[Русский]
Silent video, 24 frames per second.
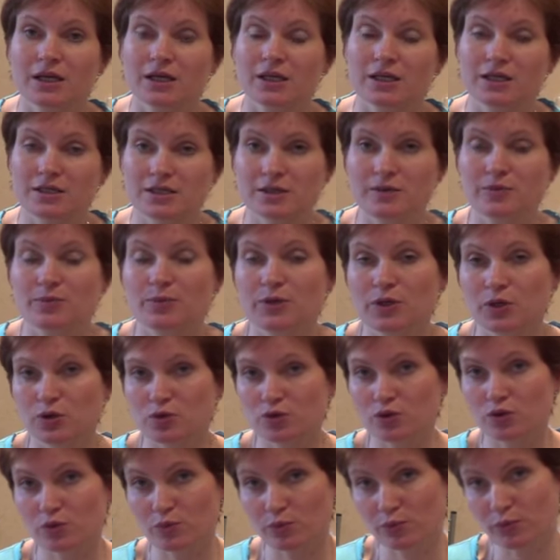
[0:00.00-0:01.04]
Если
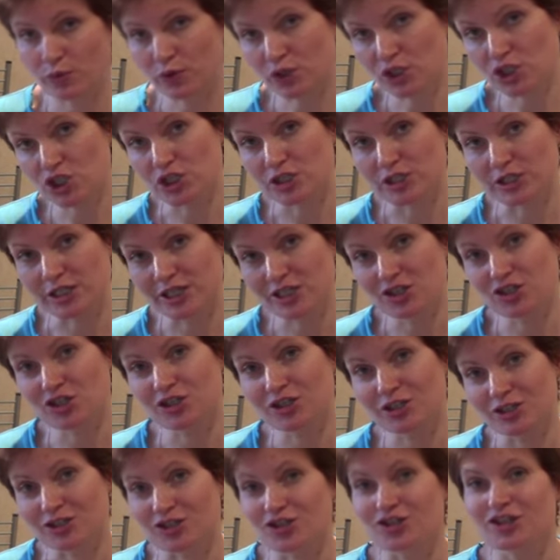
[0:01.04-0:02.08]
период больше,
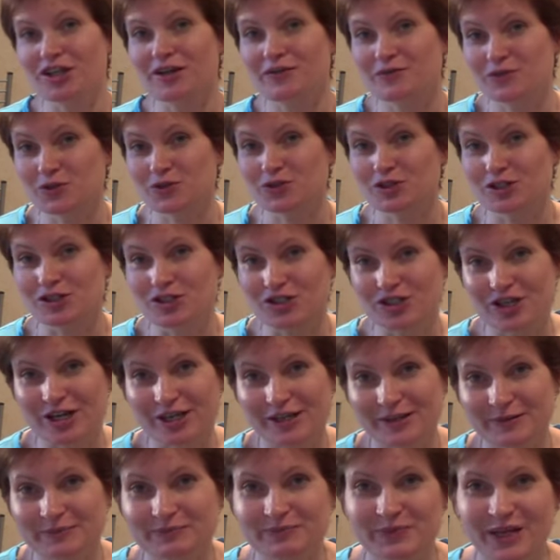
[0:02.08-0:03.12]
значит начинаем все
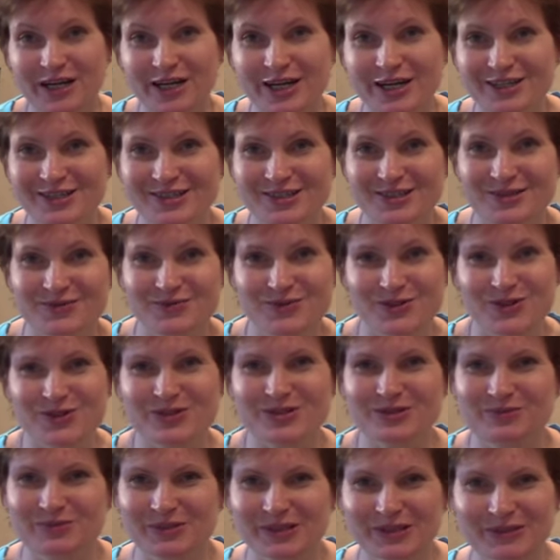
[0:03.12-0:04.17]
сначала. Организм все
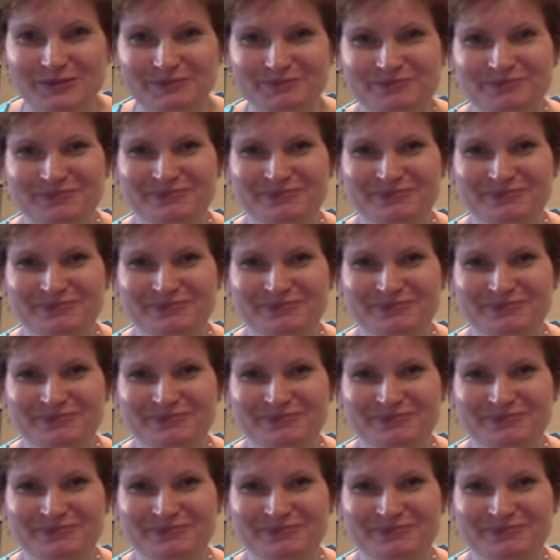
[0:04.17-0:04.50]
забыл.